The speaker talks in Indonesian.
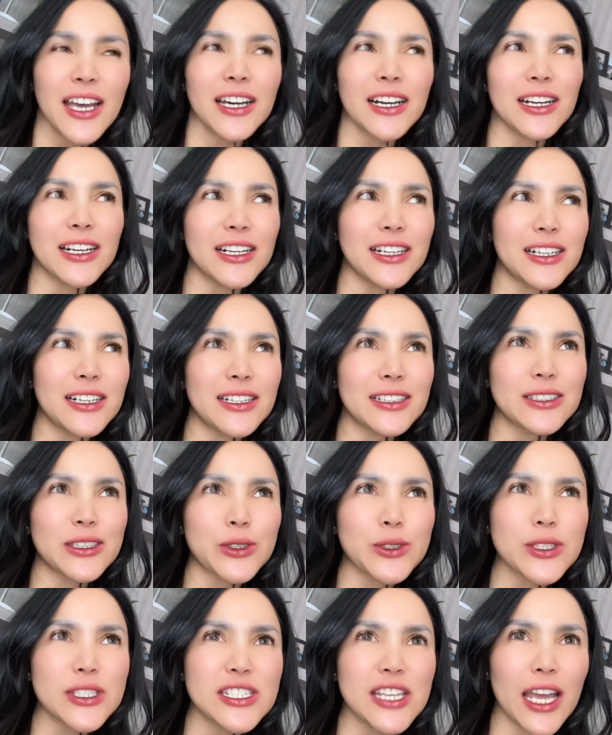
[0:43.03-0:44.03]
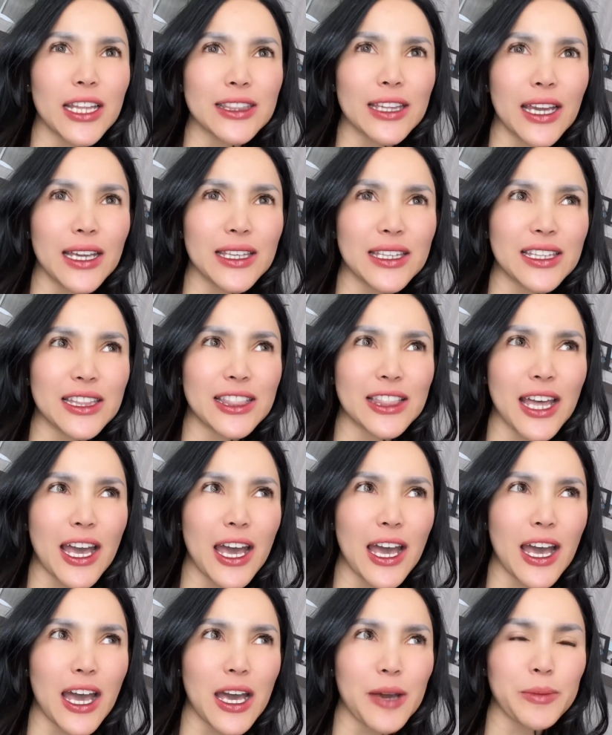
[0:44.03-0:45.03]
Uh, terus jatah
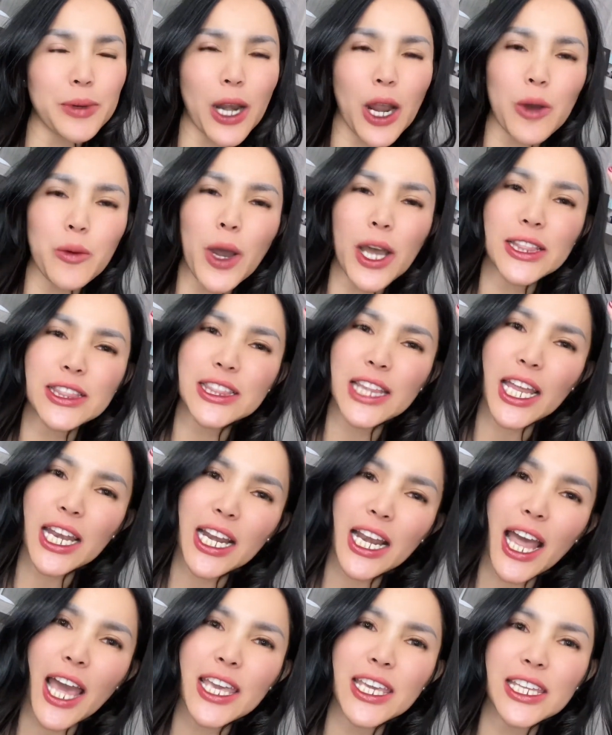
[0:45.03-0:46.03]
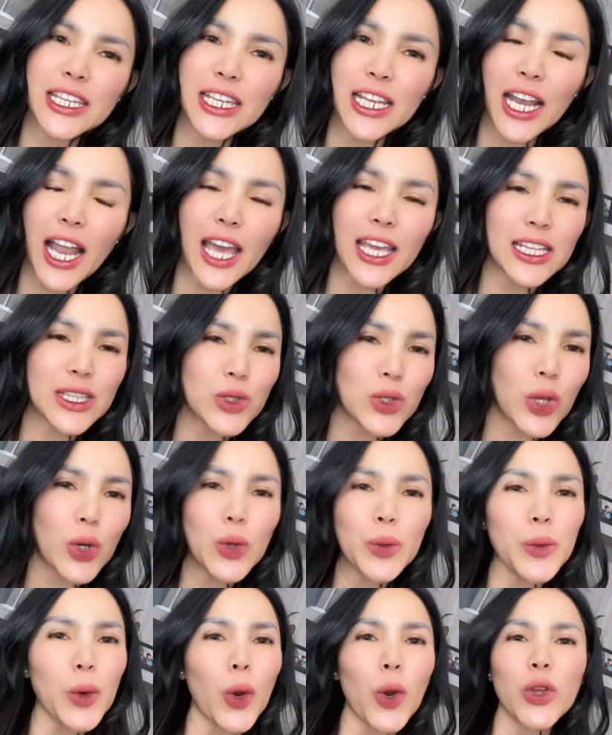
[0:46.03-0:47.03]
kita perawatan lah, inilah itulah.
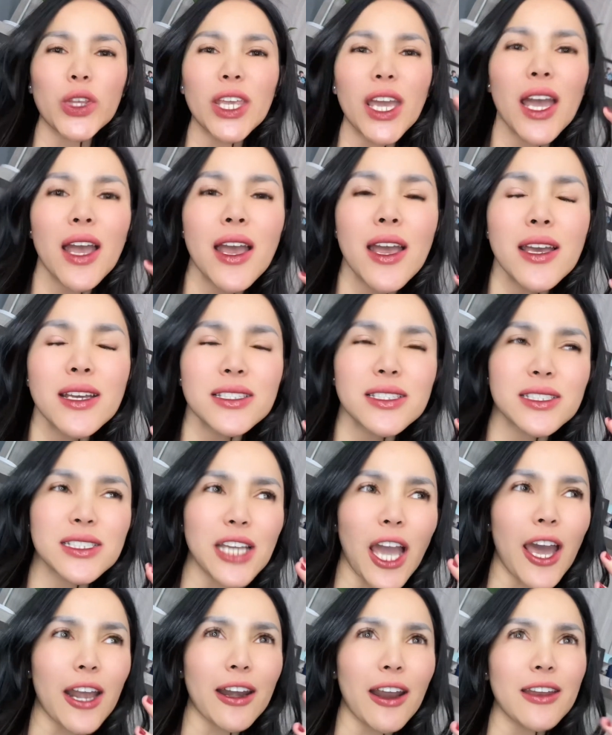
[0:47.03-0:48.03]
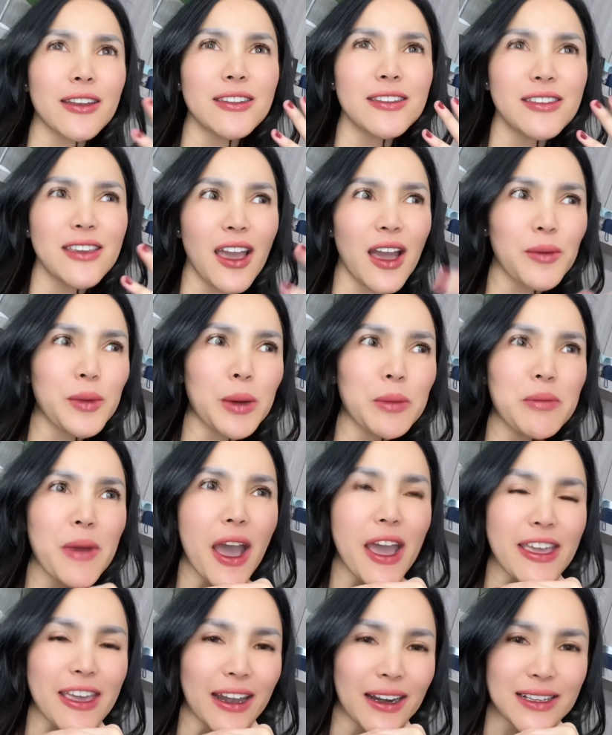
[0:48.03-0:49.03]
Uh, pokoknya cara dia
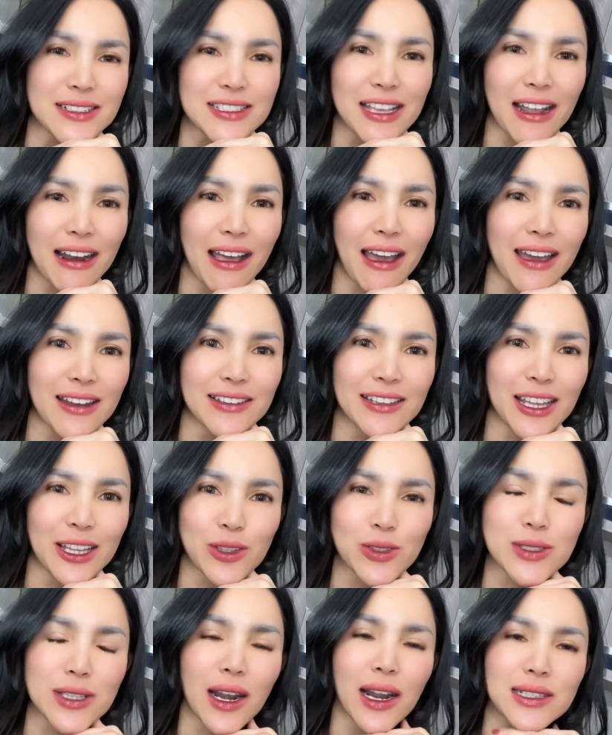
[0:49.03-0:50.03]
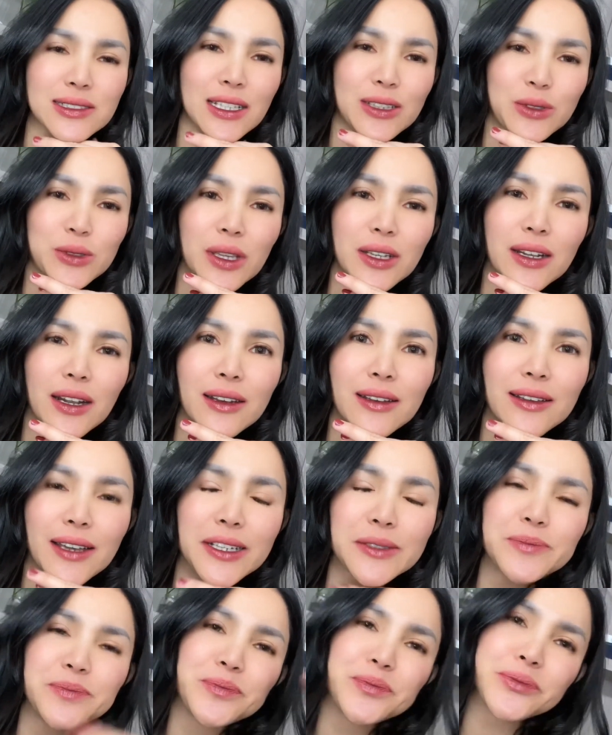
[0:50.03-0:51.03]
membayar kesalahannya itu salah satunya adalah
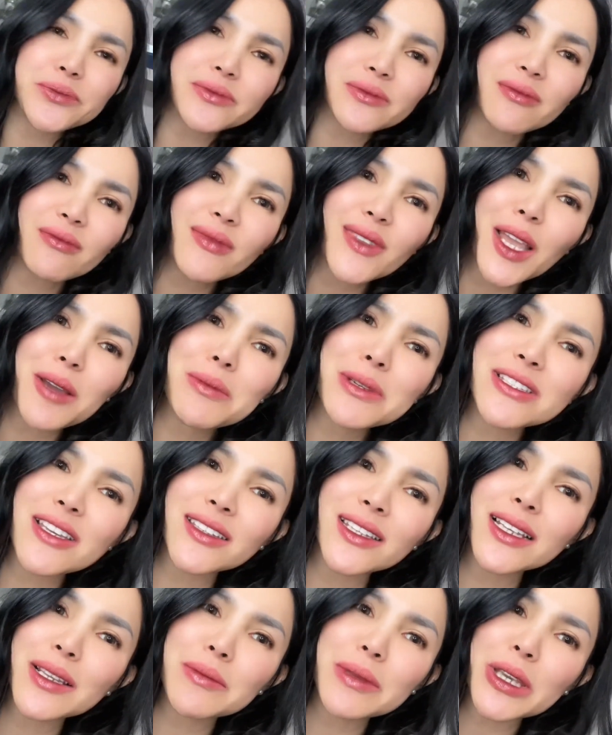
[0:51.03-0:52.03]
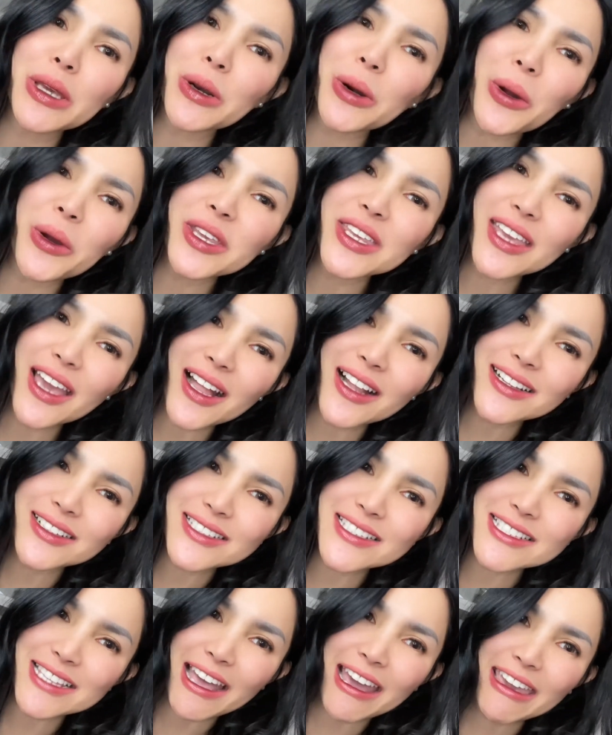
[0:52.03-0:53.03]
dengan menjadi lebih royal
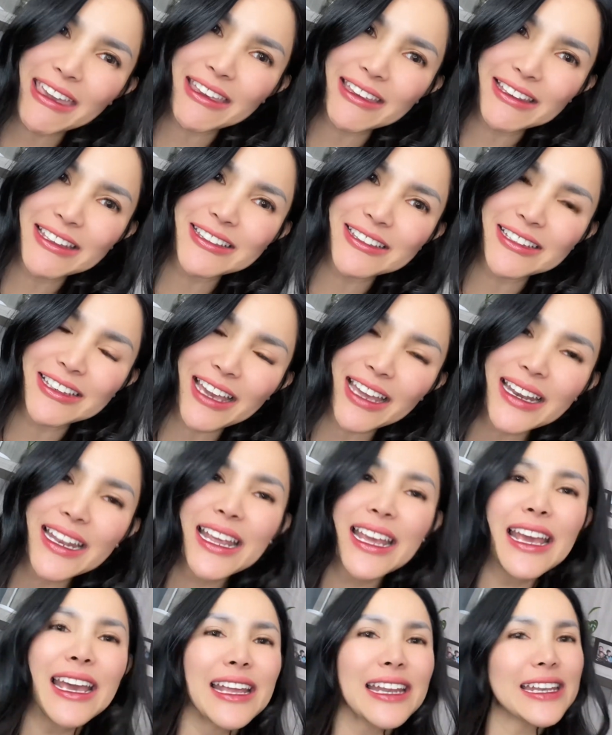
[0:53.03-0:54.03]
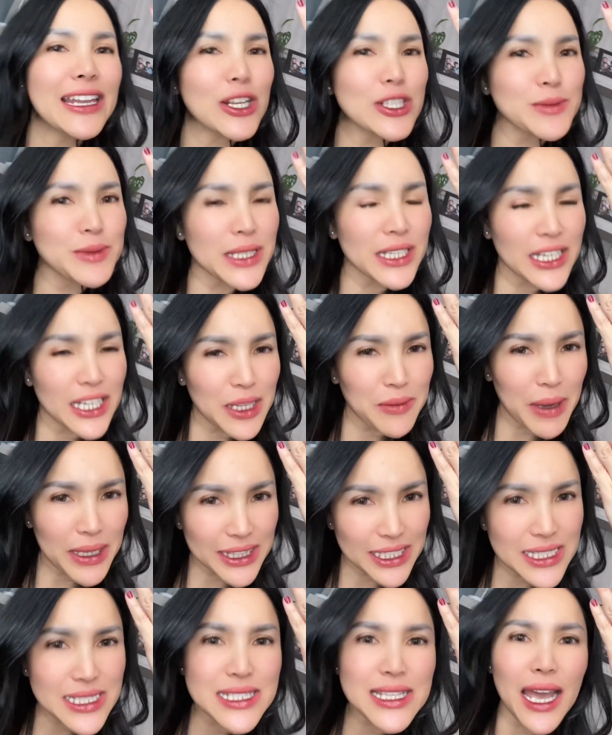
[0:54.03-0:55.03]
say gitu kan. Ini harus bisa
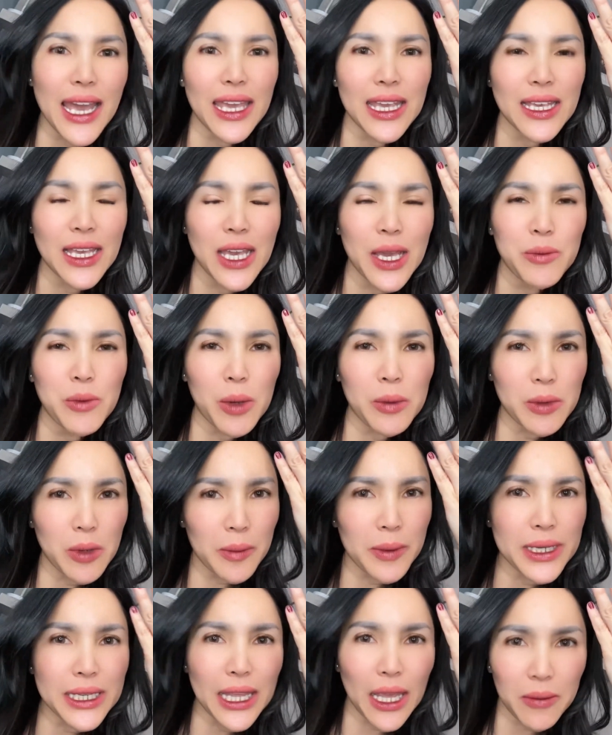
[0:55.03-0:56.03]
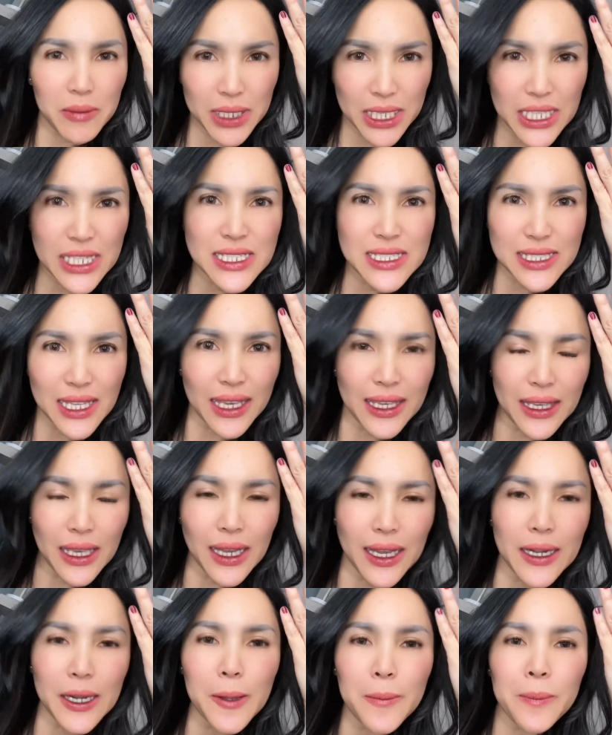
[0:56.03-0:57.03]
dinikmatin say momen-momen kayak begini saya ya
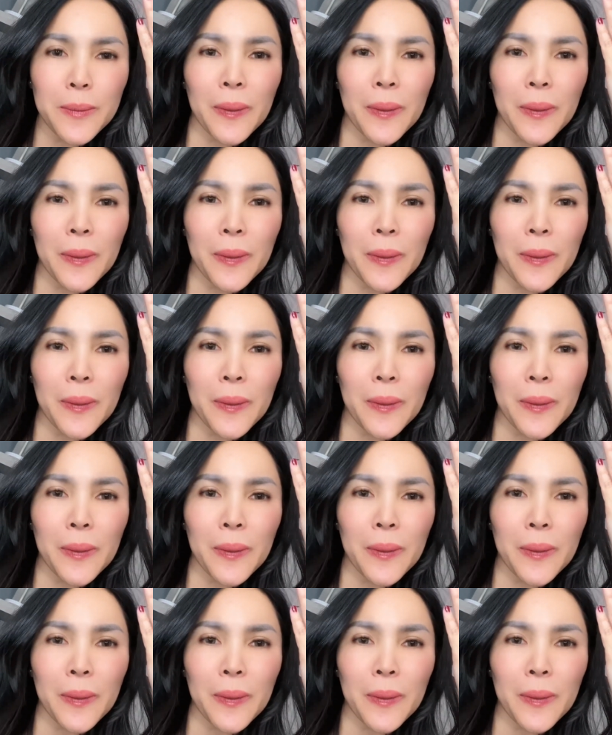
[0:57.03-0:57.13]
karena